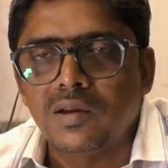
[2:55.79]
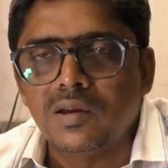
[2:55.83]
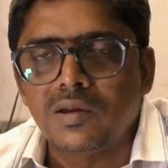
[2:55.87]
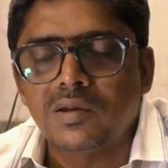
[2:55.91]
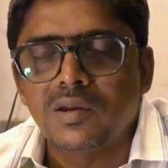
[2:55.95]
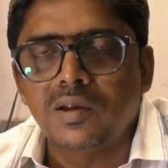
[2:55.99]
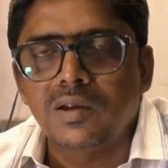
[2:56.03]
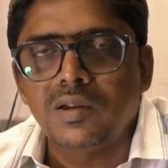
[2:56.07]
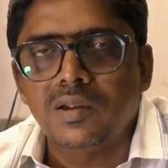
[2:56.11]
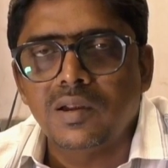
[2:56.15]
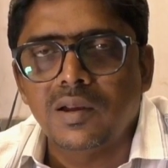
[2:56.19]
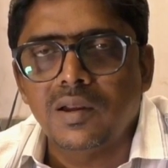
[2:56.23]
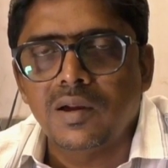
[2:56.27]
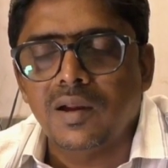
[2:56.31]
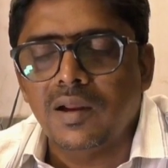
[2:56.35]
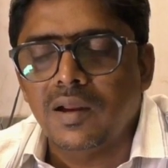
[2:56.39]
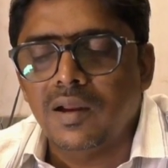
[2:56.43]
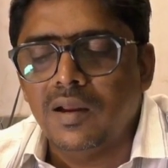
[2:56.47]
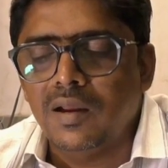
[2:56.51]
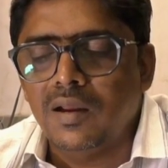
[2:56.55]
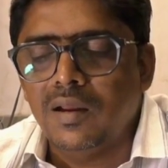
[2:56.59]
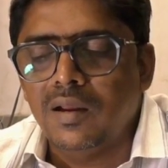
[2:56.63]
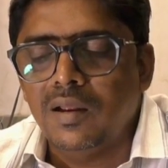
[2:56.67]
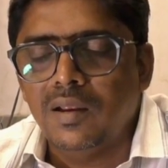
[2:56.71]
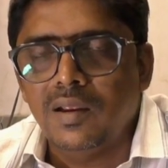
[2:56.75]
इसी
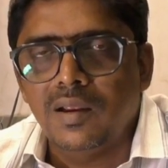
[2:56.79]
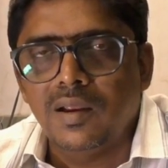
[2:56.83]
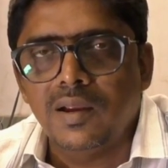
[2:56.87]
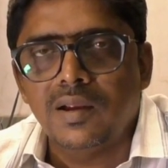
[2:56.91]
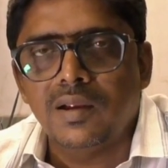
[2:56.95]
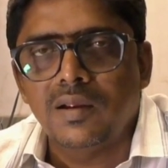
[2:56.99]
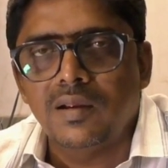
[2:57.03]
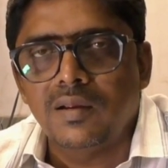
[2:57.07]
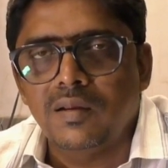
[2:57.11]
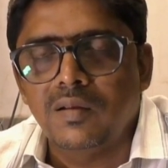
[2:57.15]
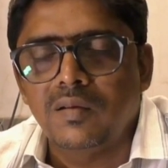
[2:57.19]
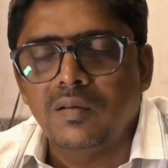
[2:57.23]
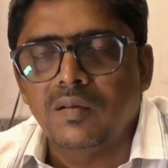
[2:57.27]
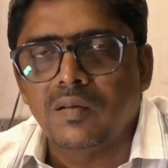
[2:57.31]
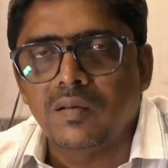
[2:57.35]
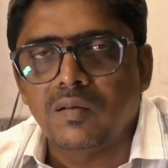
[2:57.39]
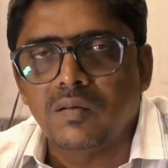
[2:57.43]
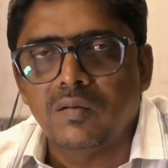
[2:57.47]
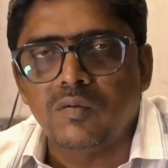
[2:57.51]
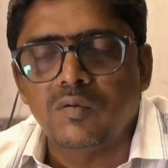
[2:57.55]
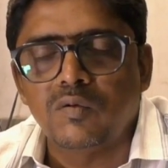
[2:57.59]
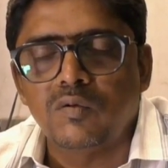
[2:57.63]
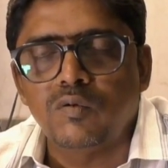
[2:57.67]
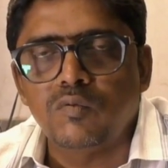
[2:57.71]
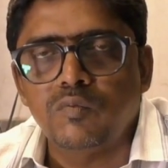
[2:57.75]
तरह एक
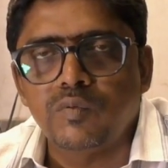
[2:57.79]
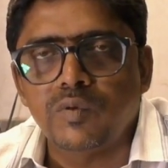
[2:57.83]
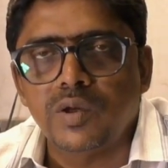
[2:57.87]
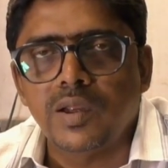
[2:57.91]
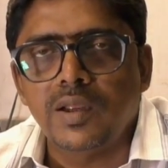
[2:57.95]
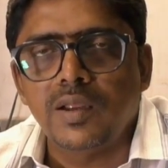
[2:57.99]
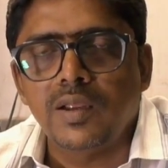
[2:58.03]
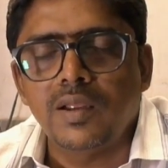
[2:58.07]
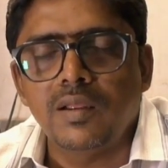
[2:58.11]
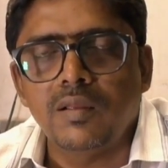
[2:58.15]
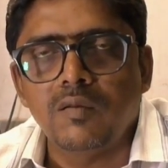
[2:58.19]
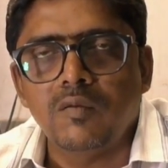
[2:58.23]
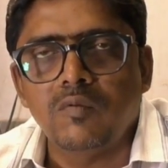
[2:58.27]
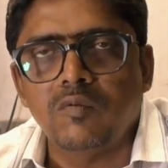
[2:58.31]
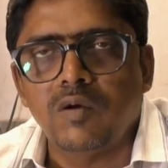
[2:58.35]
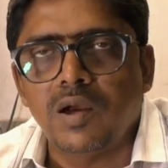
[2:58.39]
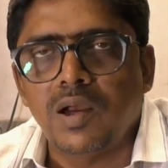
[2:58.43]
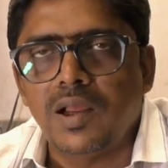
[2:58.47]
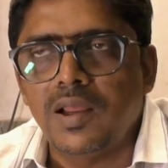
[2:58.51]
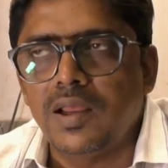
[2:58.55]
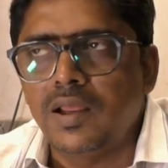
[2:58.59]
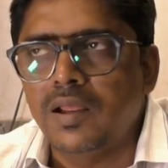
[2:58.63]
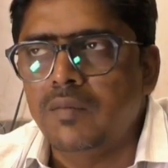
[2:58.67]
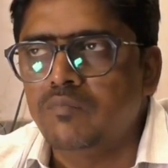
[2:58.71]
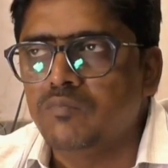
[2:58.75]
ग्रुप है
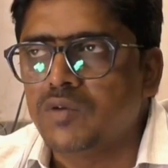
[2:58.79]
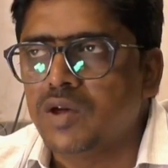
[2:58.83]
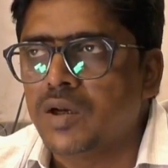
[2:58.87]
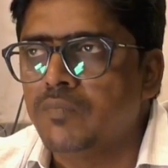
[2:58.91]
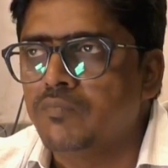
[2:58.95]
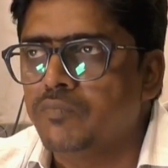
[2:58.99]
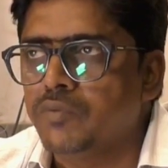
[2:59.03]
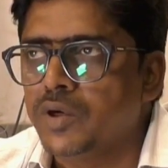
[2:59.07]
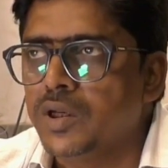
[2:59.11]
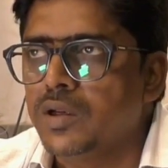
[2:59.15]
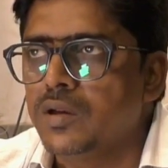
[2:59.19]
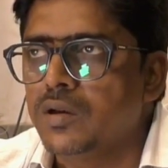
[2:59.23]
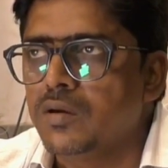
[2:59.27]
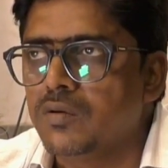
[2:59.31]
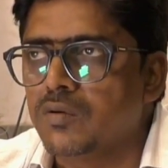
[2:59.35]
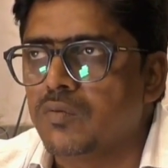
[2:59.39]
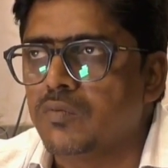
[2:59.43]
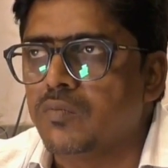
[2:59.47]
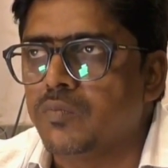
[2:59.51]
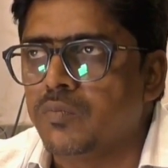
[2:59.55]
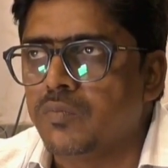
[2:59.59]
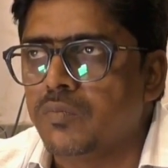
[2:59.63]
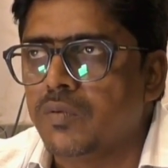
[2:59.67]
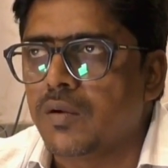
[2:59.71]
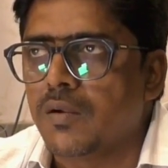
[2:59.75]
वाई एम कंपनी
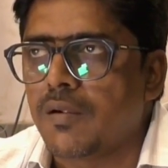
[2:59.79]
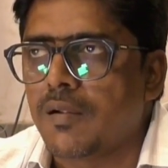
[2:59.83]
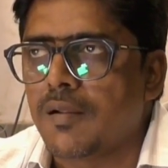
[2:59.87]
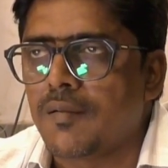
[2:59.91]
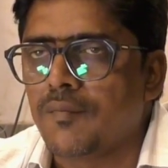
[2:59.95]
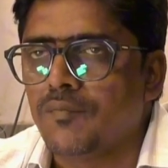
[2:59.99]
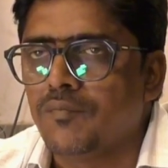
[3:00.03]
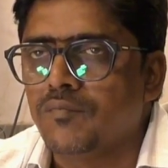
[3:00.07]
ग्रुप